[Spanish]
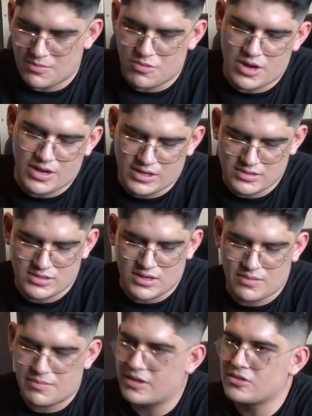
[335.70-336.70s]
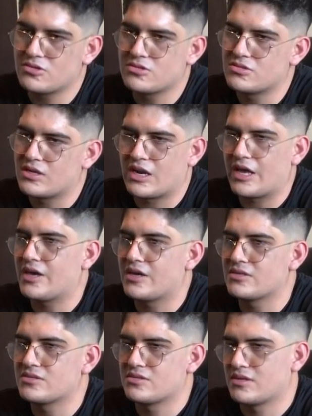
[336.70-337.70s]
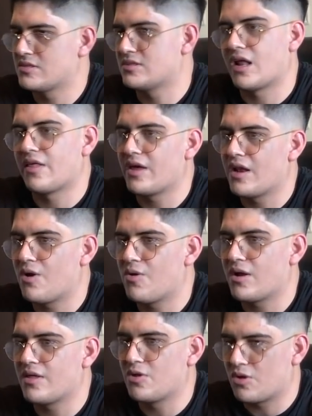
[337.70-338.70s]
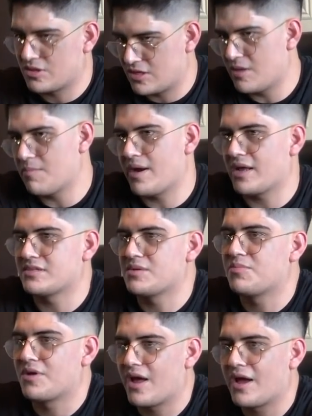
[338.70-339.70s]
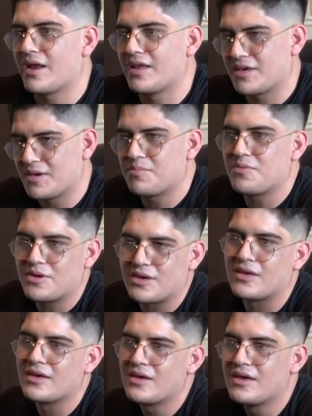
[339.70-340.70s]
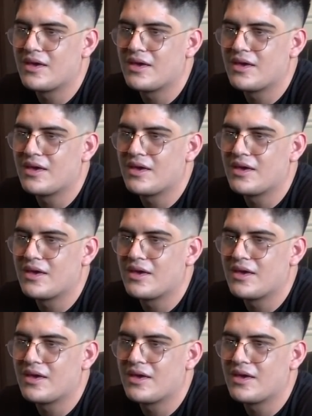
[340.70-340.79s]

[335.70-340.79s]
hombres vos ahí, está Ventos, Reyes, Estradel ahora, de los que tienen varias temporadas en el equipo y,